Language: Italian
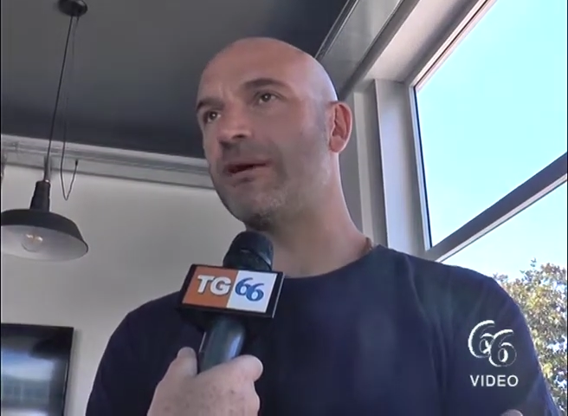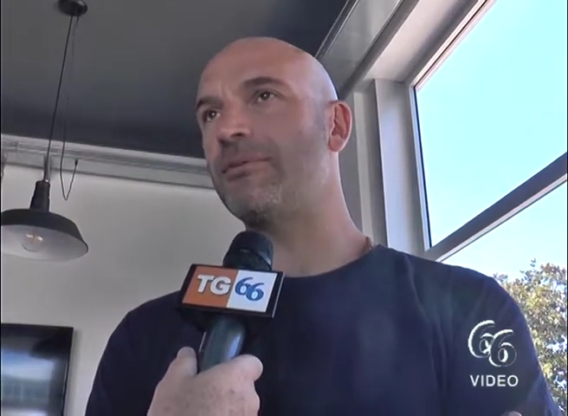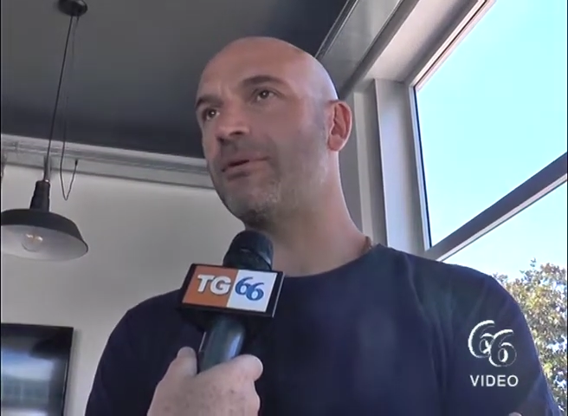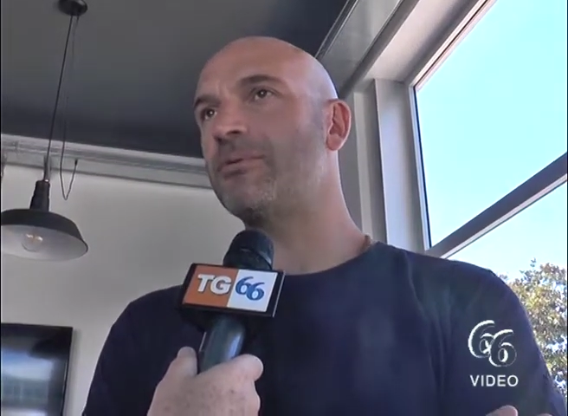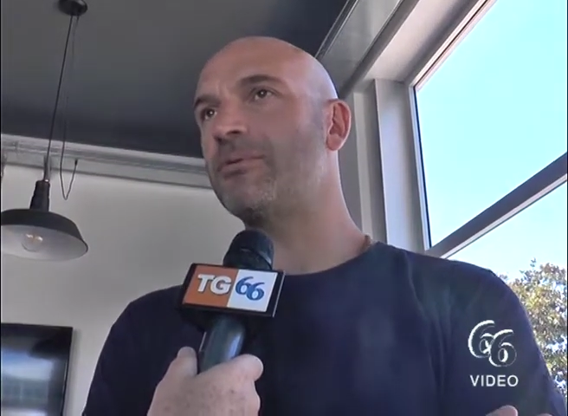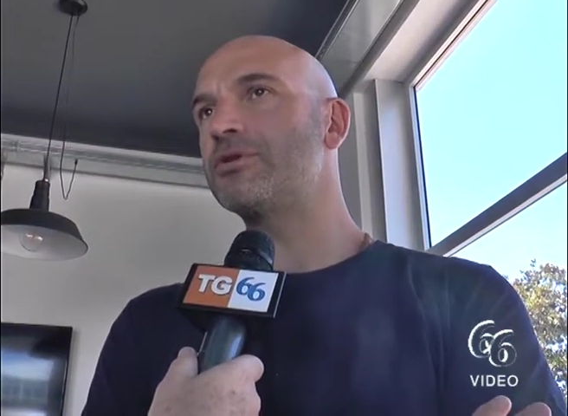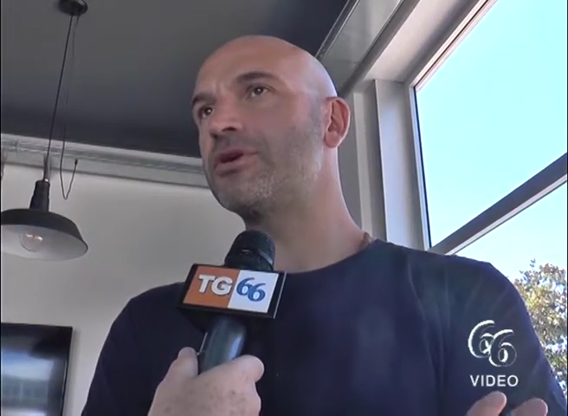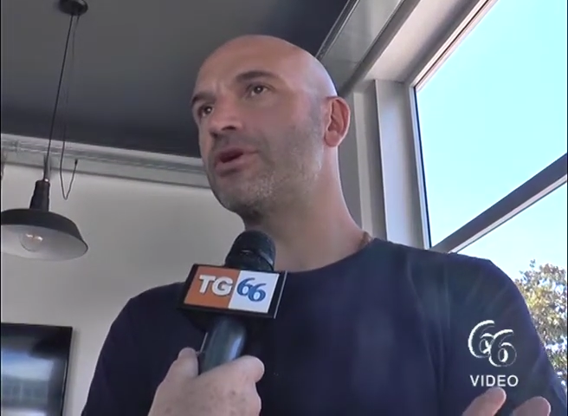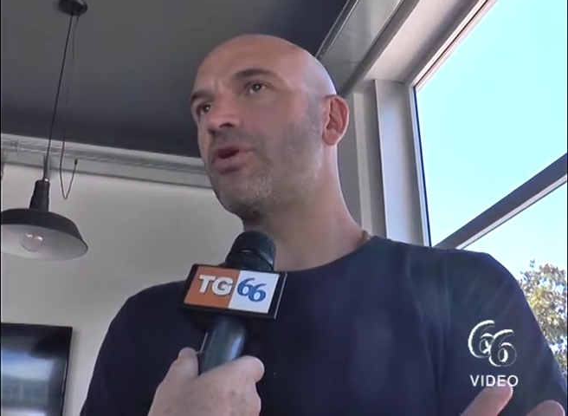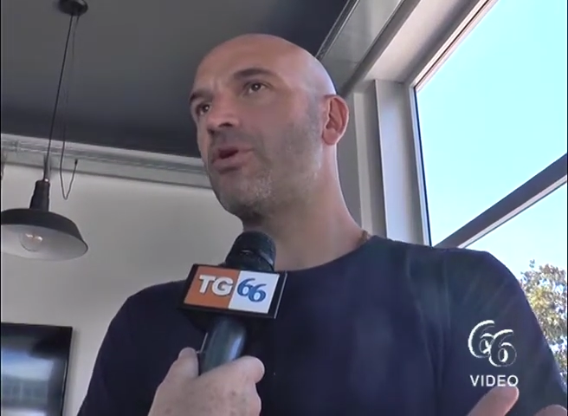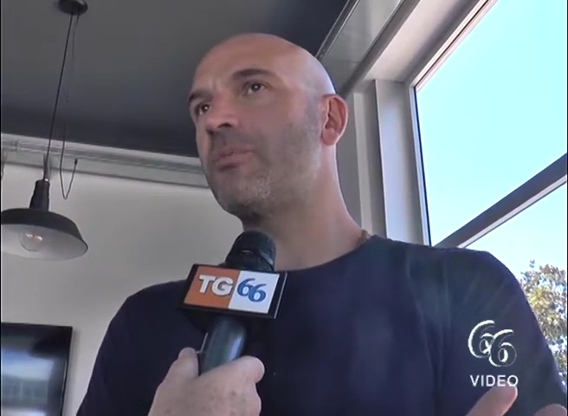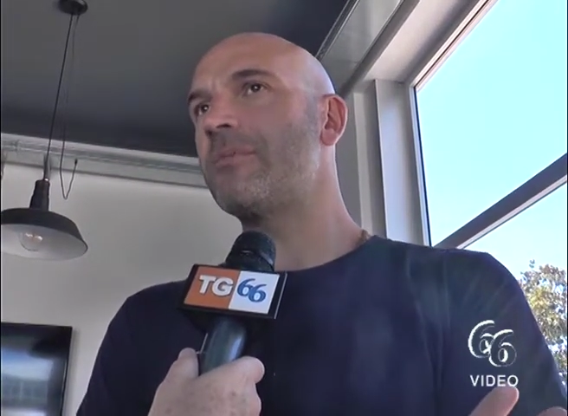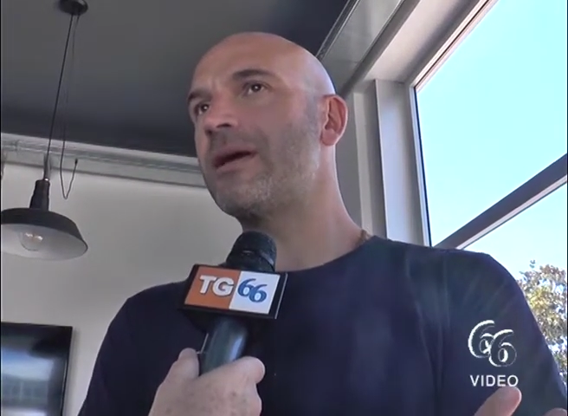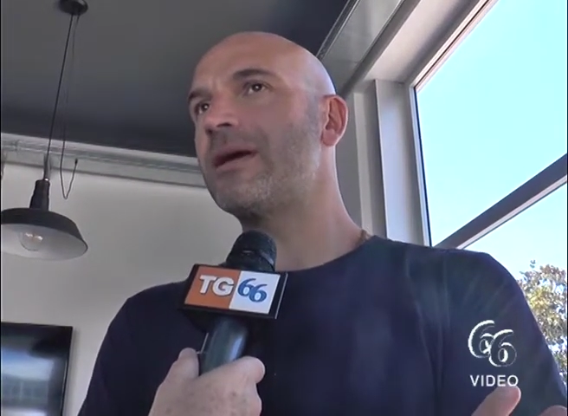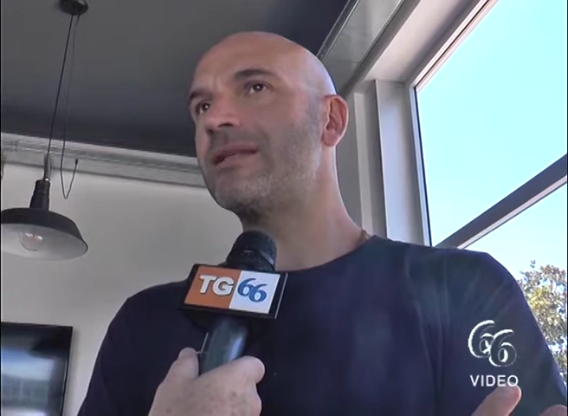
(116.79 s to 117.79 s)
che per
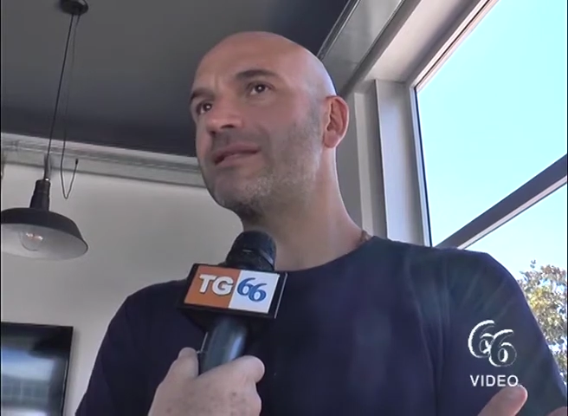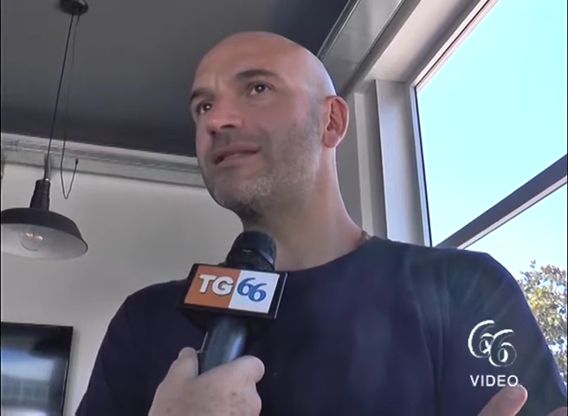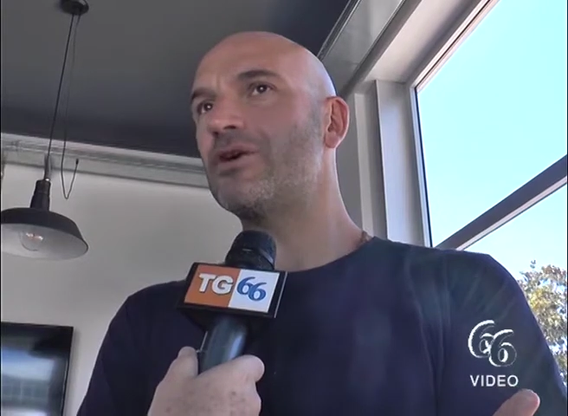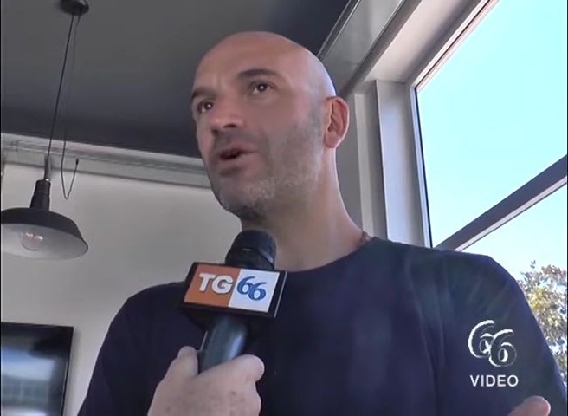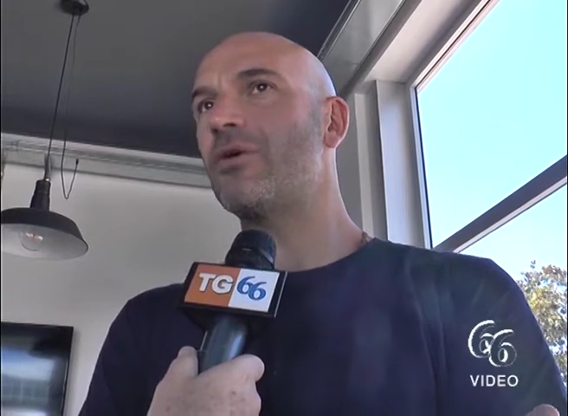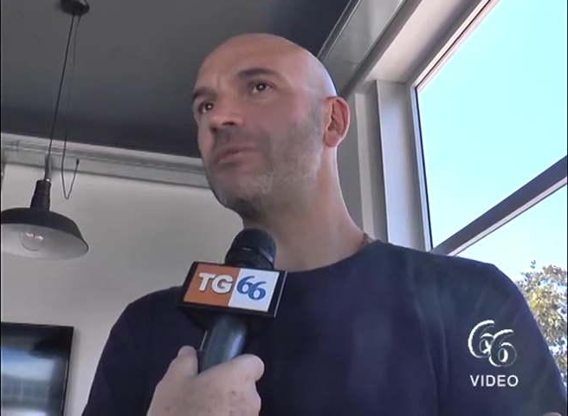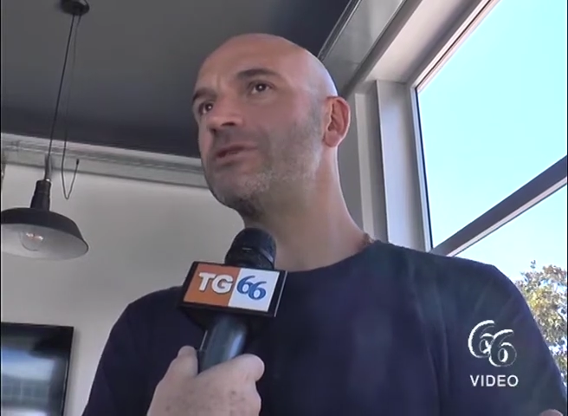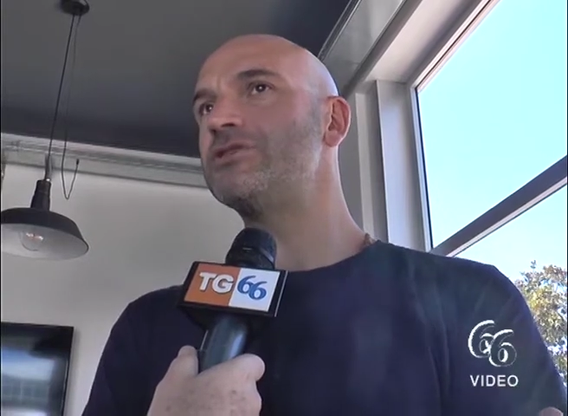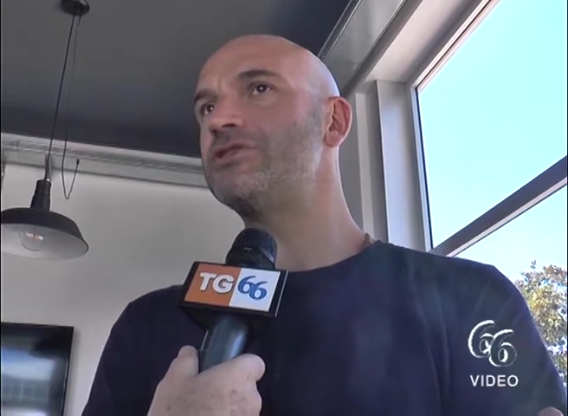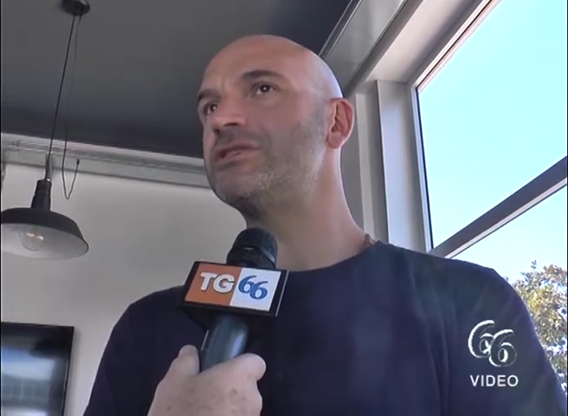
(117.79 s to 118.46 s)
l'impegno dimostrato